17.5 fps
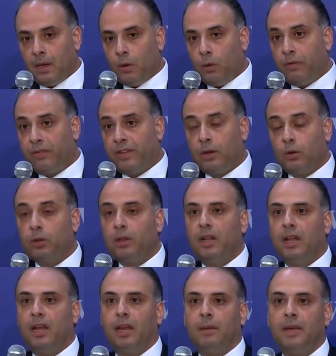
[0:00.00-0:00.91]
وفي
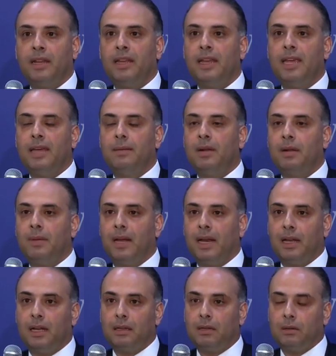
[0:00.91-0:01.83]
كتلة رمادية
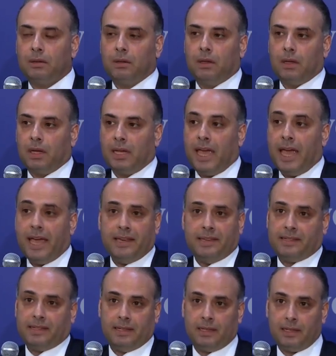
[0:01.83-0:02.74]
بالبلد
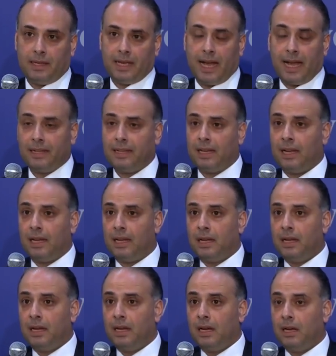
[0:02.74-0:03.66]
يائسة
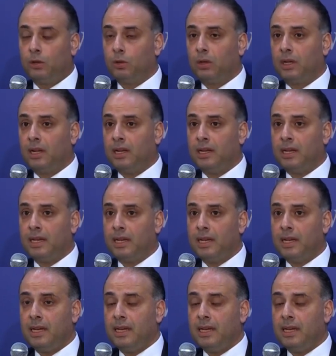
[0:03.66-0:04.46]
عدا الكتلة